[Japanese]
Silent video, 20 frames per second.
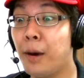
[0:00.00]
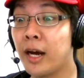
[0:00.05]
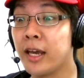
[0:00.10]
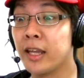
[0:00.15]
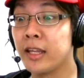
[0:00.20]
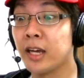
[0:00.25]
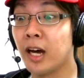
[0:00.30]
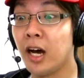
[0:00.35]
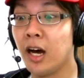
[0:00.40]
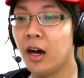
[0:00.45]
負
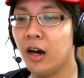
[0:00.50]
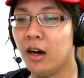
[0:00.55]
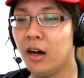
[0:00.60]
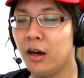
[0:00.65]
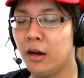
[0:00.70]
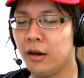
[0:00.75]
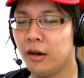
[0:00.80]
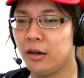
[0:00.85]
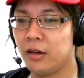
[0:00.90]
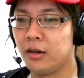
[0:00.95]
けた
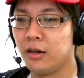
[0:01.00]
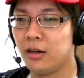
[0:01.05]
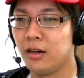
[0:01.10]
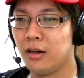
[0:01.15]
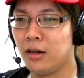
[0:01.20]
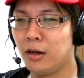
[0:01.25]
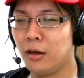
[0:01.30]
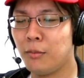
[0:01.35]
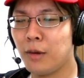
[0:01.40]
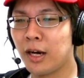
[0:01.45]

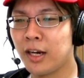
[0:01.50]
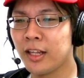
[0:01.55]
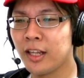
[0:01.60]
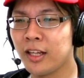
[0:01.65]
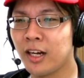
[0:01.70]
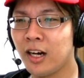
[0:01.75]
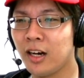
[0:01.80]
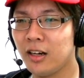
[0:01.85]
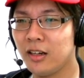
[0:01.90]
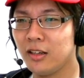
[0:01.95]
負け
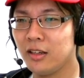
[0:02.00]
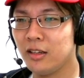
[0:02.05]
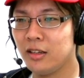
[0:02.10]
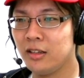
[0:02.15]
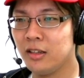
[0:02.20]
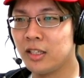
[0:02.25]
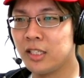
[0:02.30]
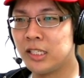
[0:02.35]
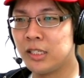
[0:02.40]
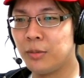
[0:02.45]
た
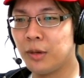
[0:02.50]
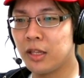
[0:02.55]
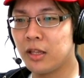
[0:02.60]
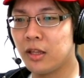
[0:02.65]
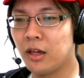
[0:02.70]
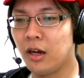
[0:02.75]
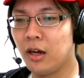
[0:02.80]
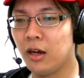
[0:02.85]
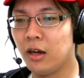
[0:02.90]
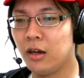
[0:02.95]
やっち
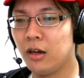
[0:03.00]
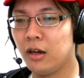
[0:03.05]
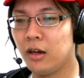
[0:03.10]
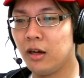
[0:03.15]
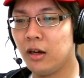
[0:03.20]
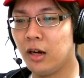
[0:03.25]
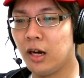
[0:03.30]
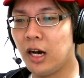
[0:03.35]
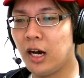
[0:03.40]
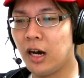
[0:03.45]
まったあ
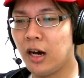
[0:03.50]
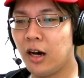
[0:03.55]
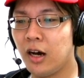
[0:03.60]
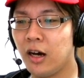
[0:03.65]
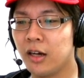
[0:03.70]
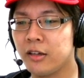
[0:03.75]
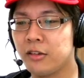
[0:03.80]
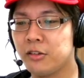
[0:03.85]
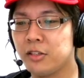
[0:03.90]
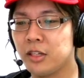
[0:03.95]

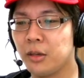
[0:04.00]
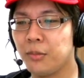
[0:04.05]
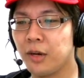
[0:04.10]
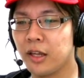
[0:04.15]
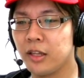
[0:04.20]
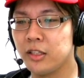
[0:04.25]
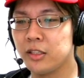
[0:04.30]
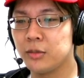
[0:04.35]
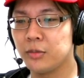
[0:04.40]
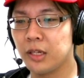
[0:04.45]
あ、菊池は
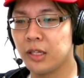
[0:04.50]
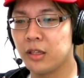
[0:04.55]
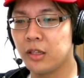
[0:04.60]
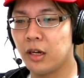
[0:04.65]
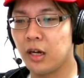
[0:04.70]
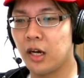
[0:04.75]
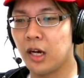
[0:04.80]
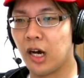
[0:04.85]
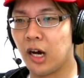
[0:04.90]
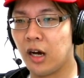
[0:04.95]
負けてしまっ
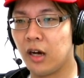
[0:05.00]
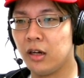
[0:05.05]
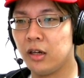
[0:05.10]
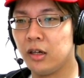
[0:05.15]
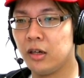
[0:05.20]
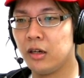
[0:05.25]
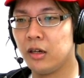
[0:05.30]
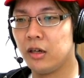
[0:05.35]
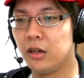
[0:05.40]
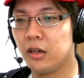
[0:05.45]
た
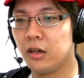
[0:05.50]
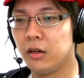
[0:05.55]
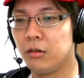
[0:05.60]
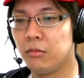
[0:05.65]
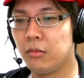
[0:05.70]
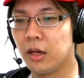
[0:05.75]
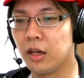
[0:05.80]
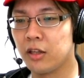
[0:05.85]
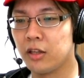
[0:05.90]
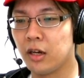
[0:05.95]

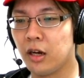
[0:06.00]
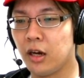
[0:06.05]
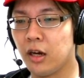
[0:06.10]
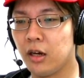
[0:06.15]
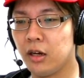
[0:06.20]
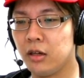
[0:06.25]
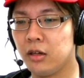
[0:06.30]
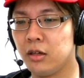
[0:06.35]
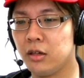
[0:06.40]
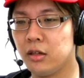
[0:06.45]
負け
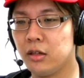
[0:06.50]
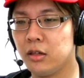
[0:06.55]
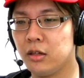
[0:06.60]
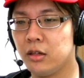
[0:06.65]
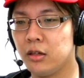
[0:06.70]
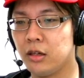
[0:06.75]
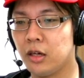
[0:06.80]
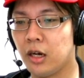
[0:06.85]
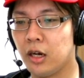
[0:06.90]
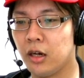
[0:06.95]
た。
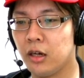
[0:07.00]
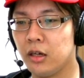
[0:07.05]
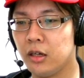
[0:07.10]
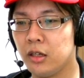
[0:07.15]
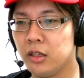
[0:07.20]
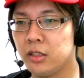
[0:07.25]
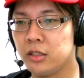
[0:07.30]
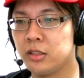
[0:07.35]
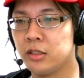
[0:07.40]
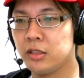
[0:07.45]
あ、
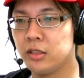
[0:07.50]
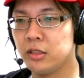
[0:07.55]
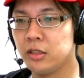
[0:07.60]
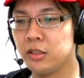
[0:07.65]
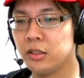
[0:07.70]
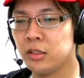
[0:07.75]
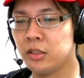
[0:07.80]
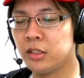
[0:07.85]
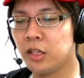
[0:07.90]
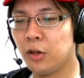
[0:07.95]

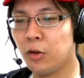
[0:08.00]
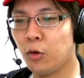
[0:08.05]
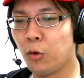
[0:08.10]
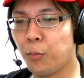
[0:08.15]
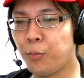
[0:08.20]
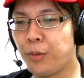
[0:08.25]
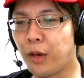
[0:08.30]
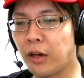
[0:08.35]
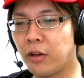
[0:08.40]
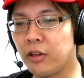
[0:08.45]

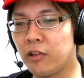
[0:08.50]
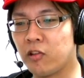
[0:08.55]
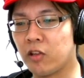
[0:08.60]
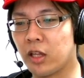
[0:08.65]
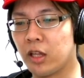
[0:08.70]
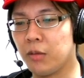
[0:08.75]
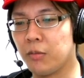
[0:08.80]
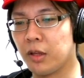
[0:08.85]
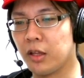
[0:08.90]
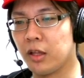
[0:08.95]
1600でし
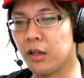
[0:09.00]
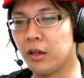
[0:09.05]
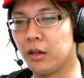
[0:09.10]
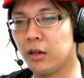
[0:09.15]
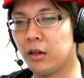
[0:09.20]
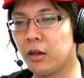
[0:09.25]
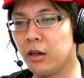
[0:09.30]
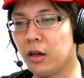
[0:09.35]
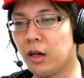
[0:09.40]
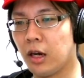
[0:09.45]
たね、今ね。
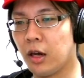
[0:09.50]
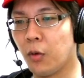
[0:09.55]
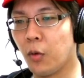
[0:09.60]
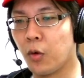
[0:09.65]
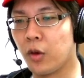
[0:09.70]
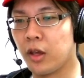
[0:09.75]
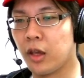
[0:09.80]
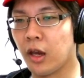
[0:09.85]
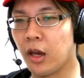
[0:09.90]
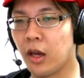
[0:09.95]
はい、
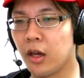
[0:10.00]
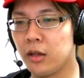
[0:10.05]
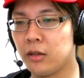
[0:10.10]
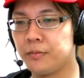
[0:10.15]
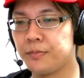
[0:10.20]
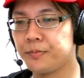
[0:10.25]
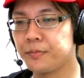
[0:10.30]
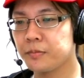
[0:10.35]
OK。